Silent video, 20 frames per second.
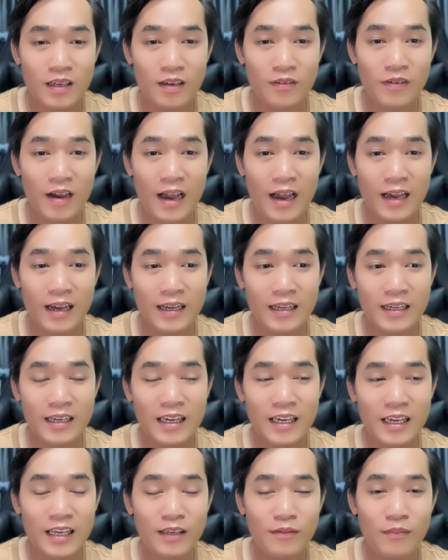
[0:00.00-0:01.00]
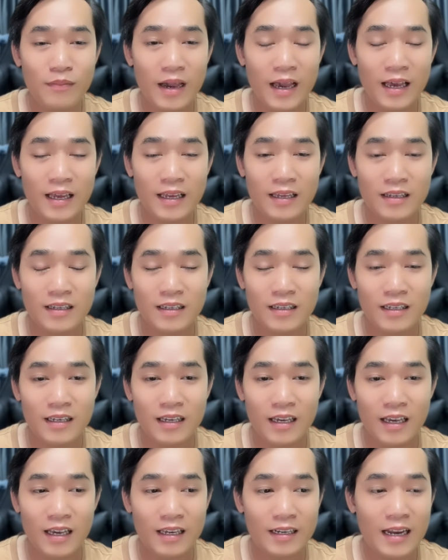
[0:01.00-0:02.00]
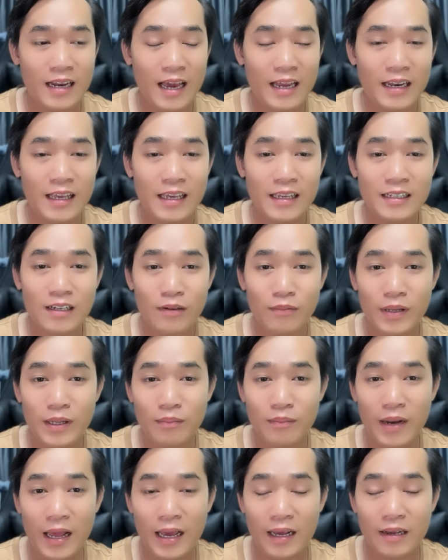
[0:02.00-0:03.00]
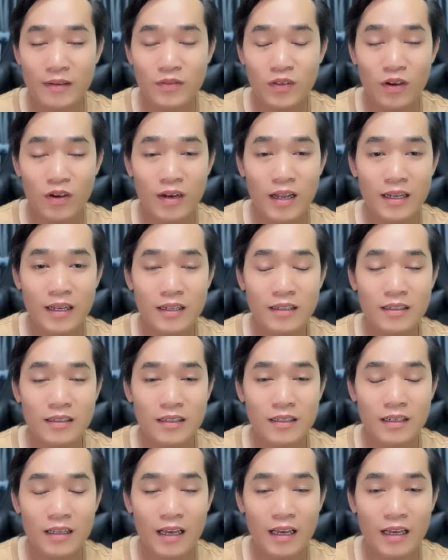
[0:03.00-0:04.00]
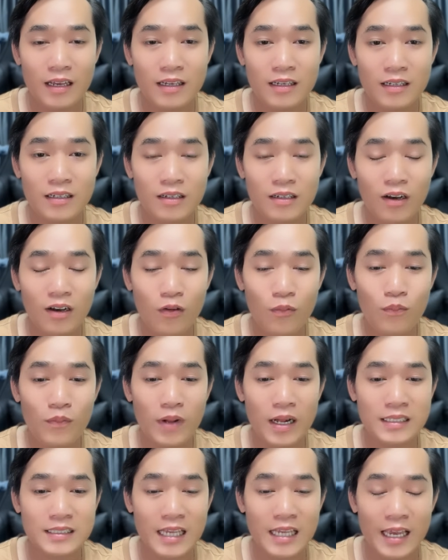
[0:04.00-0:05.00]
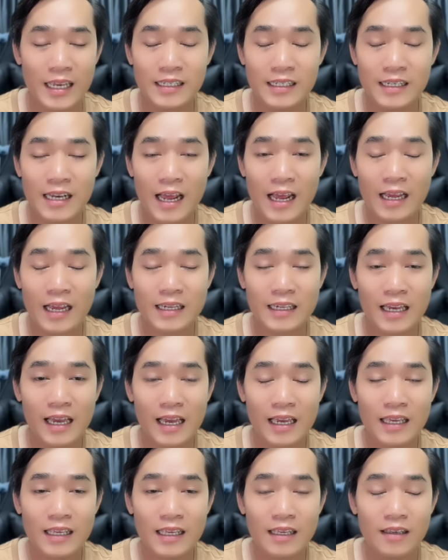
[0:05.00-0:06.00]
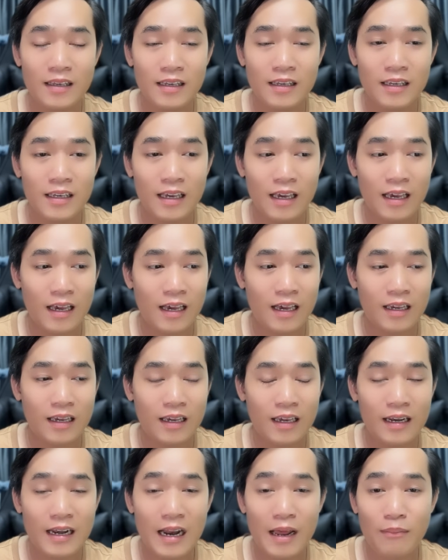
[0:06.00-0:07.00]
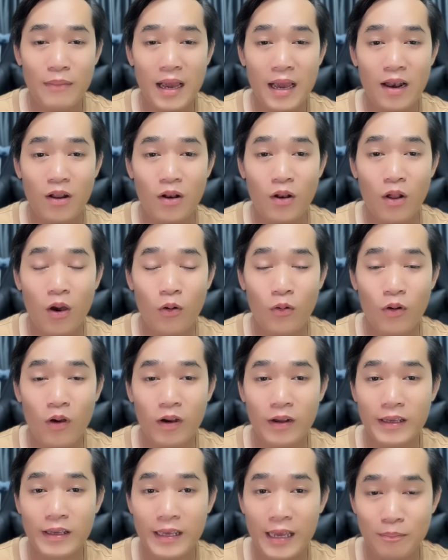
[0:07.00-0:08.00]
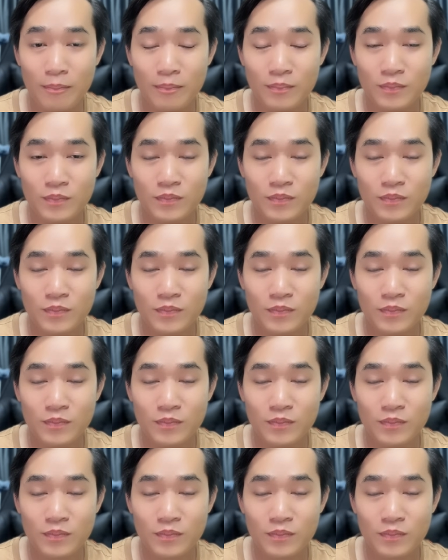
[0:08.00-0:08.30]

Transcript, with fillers: và khi mà à, ra đi trong im lặng cho đến à, lúc mà xảy ra cái à, cái drama là lộ đoạn ghi âm